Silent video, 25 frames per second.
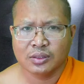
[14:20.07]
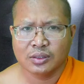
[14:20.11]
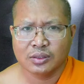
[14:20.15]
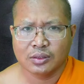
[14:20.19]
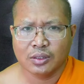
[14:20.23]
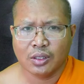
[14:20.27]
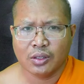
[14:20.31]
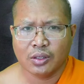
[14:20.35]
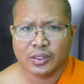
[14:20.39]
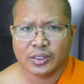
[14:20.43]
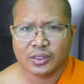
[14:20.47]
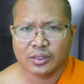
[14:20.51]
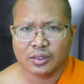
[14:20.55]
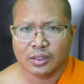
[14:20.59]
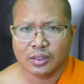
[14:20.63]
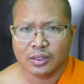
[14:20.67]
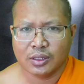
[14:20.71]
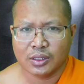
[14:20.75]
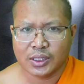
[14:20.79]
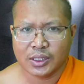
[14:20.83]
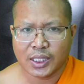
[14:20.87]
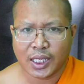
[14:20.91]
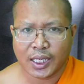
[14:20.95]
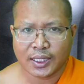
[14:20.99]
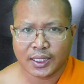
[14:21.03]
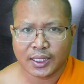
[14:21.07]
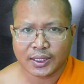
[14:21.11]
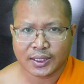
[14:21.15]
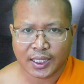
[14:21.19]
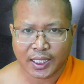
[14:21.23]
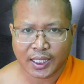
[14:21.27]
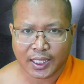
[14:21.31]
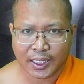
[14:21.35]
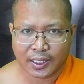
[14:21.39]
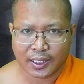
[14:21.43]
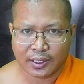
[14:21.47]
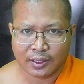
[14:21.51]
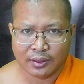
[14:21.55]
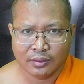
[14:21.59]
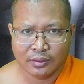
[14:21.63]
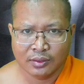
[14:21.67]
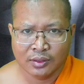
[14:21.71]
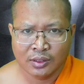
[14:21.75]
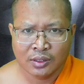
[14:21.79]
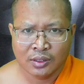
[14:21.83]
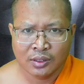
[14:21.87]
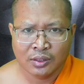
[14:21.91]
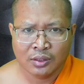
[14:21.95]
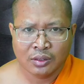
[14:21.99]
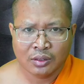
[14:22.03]
đôi giang thả
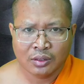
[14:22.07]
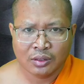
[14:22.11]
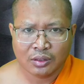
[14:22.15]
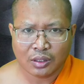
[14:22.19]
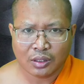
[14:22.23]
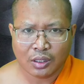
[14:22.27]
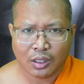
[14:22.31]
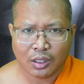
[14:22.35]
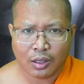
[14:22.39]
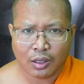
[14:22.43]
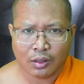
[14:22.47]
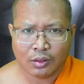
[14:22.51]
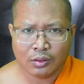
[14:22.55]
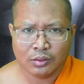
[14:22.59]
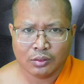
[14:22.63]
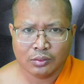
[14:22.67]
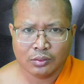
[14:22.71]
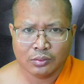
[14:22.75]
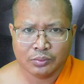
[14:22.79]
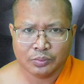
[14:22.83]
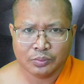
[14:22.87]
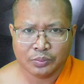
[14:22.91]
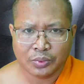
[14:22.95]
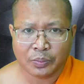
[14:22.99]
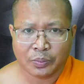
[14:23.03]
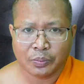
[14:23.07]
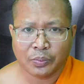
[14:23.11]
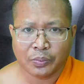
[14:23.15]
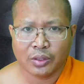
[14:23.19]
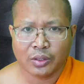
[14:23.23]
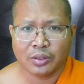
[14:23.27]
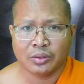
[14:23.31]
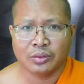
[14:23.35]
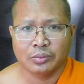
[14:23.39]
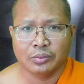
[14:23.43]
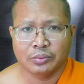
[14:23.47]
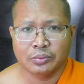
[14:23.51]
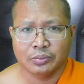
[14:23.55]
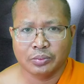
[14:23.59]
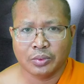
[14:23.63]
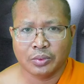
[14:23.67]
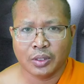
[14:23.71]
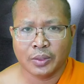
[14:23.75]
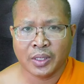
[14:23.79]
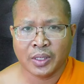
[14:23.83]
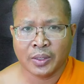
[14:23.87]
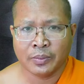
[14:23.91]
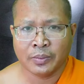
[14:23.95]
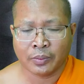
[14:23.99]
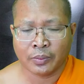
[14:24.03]
không bột phải
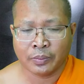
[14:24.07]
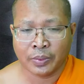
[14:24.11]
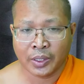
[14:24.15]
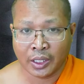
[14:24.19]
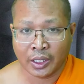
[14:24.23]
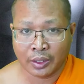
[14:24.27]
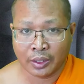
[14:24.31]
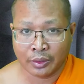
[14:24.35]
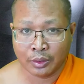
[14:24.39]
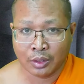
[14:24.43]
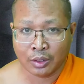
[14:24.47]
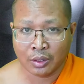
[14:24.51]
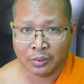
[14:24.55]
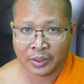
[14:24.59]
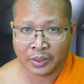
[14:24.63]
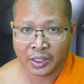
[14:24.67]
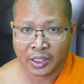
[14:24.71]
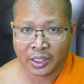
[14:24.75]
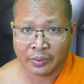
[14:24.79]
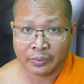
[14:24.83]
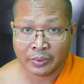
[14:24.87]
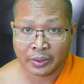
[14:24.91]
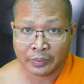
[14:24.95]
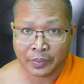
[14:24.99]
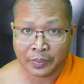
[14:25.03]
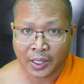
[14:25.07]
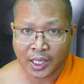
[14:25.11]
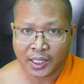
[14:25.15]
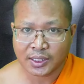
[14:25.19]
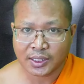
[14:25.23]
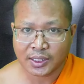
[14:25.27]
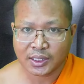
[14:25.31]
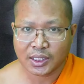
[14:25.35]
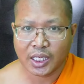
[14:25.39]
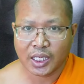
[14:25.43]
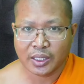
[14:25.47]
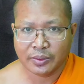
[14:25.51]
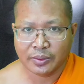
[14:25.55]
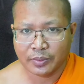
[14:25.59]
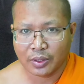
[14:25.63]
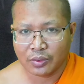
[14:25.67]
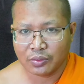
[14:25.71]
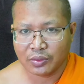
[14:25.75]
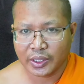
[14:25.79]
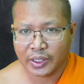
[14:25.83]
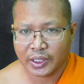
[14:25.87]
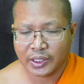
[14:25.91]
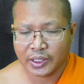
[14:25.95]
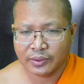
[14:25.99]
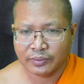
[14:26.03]
miền bậc phía trong bản em bị ba say
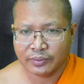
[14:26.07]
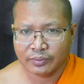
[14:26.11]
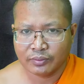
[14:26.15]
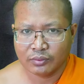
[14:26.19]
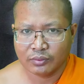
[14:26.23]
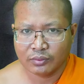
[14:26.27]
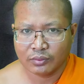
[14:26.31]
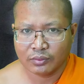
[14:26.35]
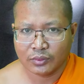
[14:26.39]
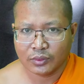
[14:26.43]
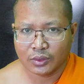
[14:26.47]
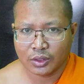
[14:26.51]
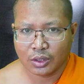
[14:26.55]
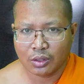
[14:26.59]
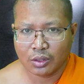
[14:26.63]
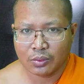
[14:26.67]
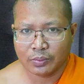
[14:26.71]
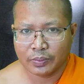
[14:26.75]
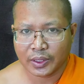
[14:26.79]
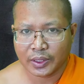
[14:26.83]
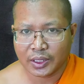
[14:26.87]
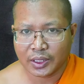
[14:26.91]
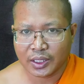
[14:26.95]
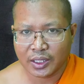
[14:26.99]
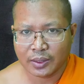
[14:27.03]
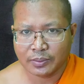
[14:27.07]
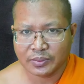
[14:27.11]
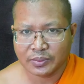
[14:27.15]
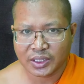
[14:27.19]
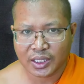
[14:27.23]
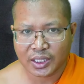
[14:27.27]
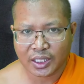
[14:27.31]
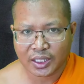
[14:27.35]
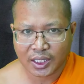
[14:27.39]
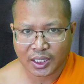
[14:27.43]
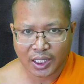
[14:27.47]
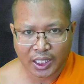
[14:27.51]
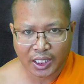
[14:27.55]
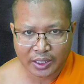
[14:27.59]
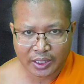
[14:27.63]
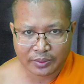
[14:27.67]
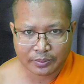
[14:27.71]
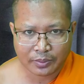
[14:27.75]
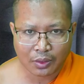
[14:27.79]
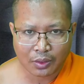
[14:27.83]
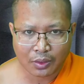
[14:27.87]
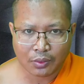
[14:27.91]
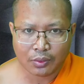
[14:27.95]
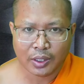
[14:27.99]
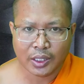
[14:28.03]
môi trong bản em sẽ khay
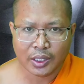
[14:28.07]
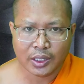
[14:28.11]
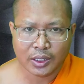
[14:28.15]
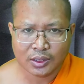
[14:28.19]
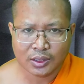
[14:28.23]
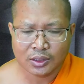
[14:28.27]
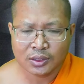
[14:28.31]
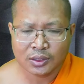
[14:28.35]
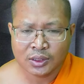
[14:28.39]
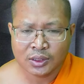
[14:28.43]
môi